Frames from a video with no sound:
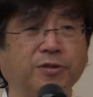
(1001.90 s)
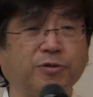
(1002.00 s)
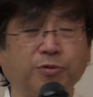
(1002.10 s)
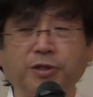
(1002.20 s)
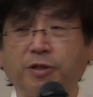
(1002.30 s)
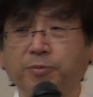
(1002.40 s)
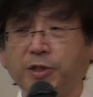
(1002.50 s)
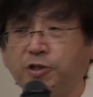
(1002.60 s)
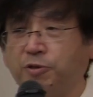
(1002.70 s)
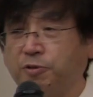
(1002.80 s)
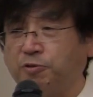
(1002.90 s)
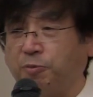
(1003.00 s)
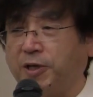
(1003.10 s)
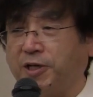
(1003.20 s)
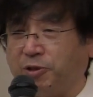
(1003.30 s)
そう言って、まあ、勢いよく
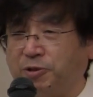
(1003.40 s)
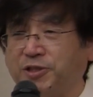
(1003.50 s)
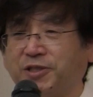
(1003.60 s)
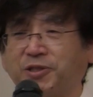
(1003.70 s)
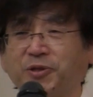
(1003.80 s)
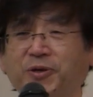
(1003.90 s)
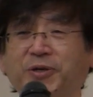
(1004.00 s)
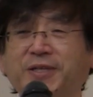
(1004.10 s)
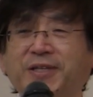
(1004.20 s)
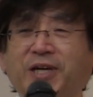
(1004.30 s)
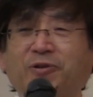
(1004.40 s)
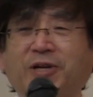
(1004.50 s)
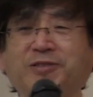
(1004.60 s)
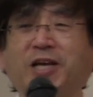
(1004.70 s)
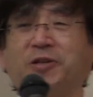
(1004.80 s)
飲まないでほしいんですけどあの
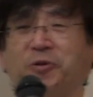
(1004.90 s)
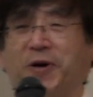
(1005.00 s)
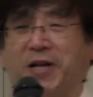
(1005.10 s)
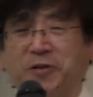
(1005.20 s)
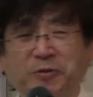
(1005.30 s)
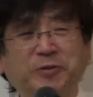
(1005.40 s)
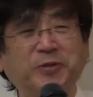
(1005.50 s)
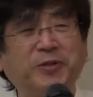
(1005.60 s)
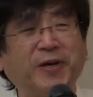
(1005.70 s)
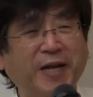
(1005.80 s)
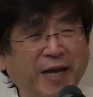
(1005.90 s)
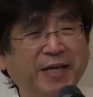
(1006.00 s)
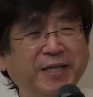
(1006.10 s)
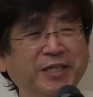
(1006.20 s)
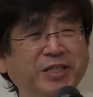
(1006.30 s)
たくさん飲まないと依存ではな
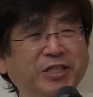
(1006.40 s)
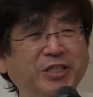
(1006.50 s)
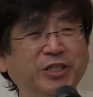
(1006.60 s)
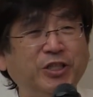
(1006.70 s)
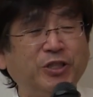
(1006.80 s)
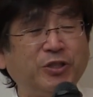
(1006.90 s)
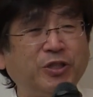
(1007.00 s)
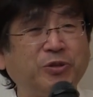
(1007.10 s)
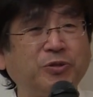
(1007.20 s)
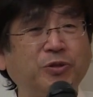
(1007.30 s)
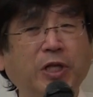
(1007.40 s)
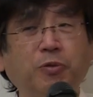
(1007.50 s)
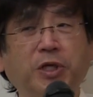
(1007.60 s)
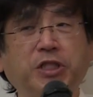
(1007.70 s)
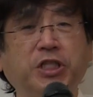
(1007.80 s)
い。でそうするとあ
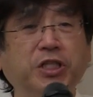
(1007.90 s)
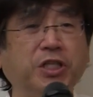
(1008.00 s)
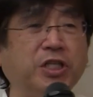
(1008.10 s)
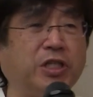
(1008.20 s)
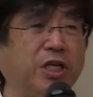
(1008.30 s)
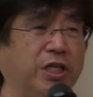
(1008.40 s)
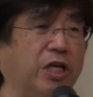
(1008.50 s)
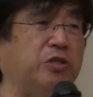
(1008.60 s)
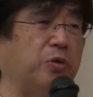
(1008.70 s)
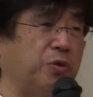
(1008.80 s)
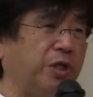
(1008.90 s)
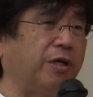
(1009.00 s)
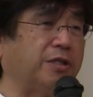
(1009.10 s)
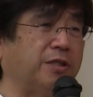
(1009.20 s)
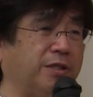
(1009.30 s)
とは心理的な依存って
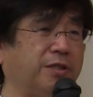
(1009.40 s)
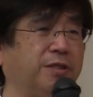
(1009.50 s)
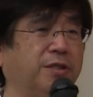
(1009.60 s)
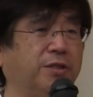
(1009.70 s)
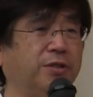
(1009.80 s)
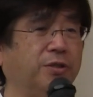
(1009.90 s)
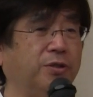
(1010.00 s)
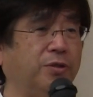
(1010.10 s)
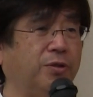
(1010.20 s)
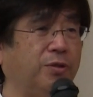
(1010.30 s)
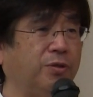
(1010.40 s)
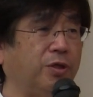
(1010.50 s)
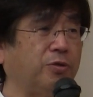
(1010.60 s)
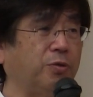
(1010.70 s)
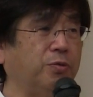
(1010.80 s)
いうやつです
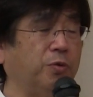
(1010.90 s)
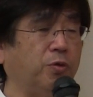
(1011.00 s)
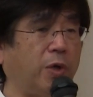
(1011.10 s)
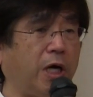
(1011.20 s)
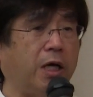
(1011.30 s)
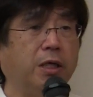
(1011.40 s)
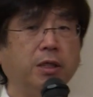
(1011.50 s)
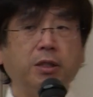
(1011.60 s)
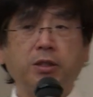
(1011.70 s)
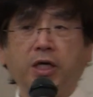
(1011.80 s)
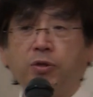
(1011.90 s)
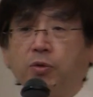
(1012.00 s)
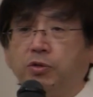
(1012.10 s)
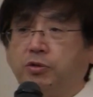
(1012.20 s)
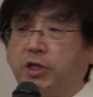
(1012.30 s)
でそういうものは
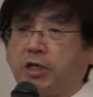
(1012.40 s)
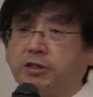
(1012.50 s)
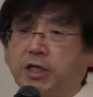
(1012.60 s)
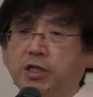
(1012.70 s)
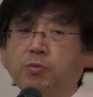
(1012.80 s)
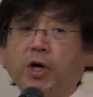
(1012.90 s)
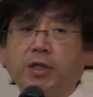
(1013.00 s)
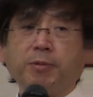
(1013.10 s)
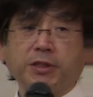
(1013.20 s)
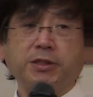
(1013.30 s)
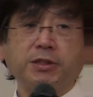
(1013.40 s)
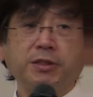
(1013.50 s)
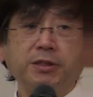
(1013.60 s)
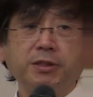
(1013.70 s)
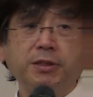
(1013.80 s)
どういう薬剤にもありま
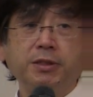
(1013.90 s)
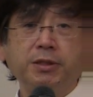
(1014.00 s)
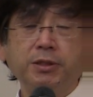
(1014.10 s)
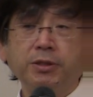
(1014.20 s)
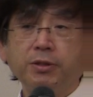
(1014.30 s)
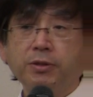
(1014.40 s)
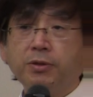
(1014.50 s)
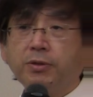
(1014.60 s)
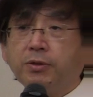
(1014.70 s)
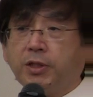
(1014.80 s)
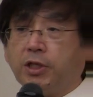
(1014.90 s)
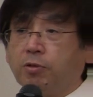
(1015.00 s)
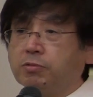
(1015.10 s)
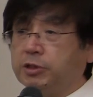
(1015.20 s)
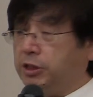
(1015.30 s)
すで
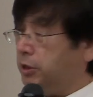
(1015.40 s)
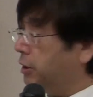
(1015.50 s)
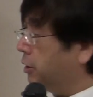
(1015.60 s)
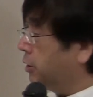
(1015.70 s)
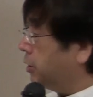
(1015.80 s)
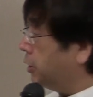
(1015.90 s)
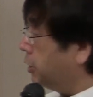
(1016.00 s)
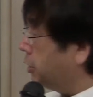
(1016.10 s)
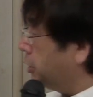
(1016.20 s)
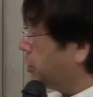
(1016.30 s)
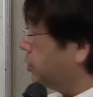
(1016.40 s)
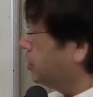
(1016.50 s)
特に、えー、